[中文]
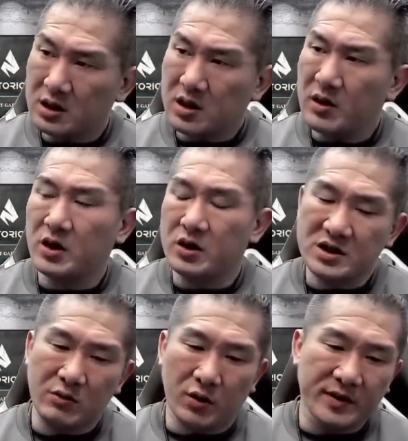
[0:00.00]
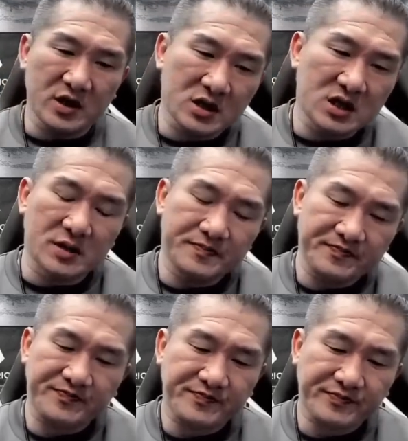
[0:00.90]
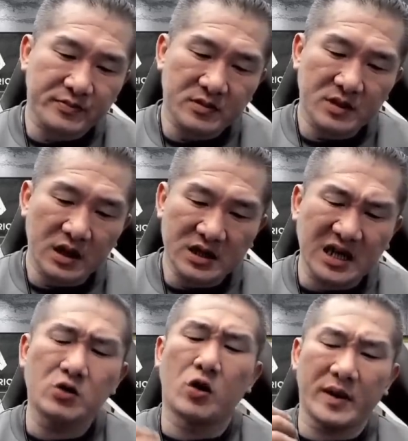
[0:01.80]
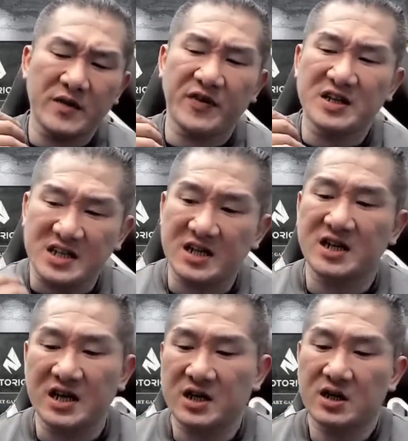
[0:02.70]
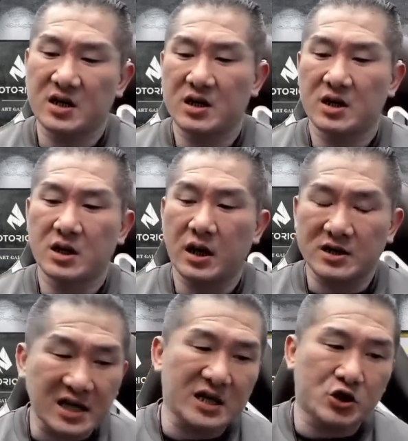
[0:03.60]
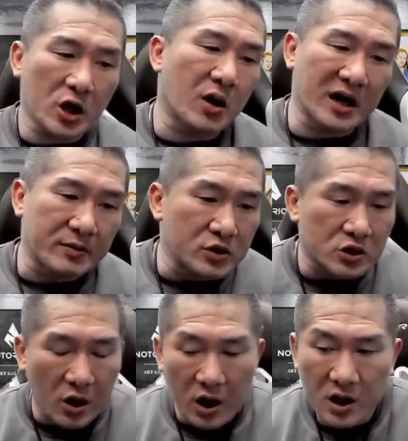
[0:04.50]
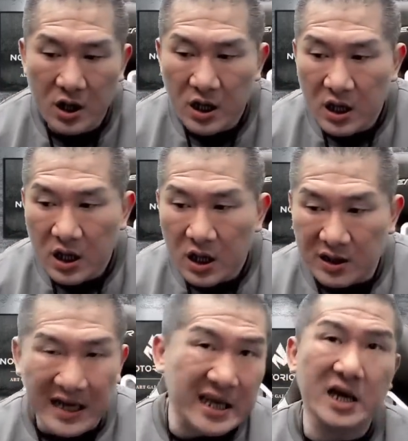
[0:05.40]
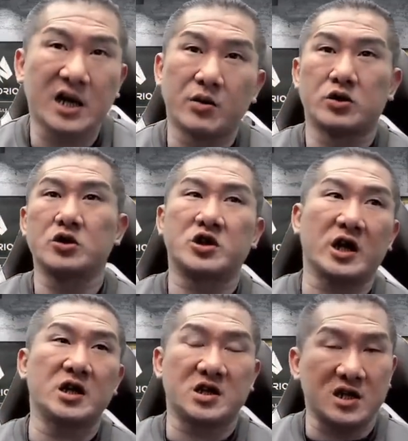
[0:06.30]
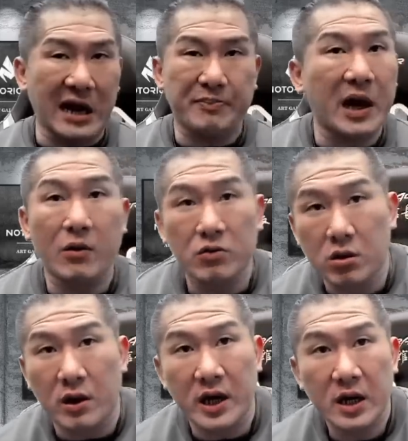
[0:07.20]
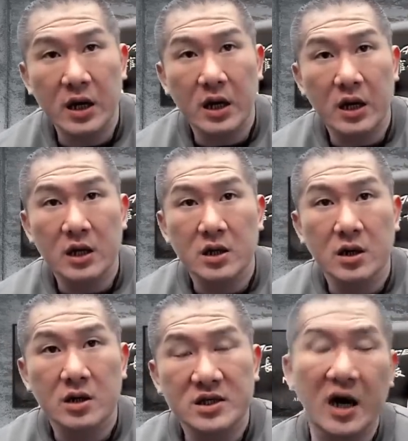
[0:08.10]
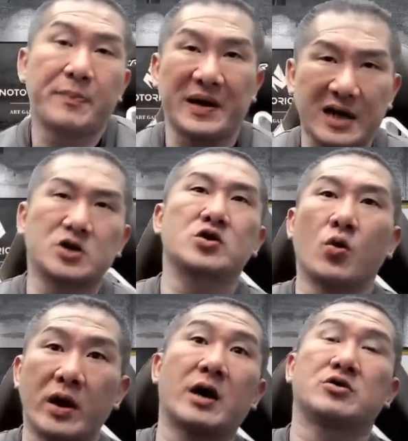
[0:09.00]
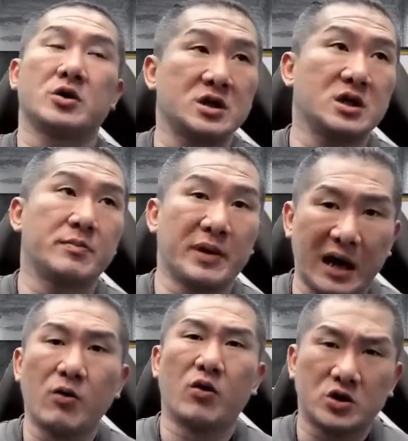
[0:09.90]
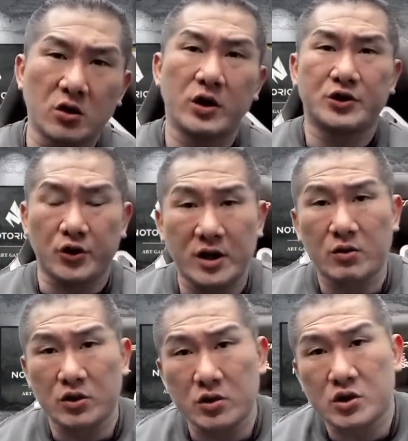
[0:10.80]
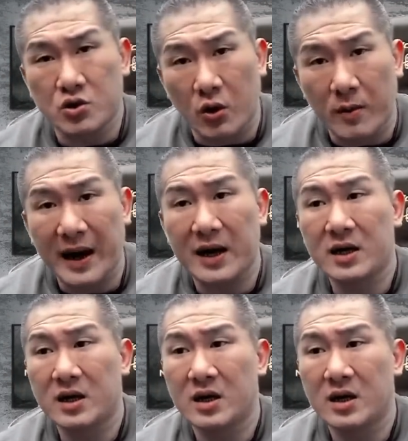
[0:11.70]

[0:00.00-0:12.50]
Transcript: 各位懂我意思啊，我们就是尽我们一份心力。哦，这个捐款也不是说，哦，他 take 我去捐的，请大家不要误会，这个本来就是我要捐的，本来我就会捐的，我就会做嘛，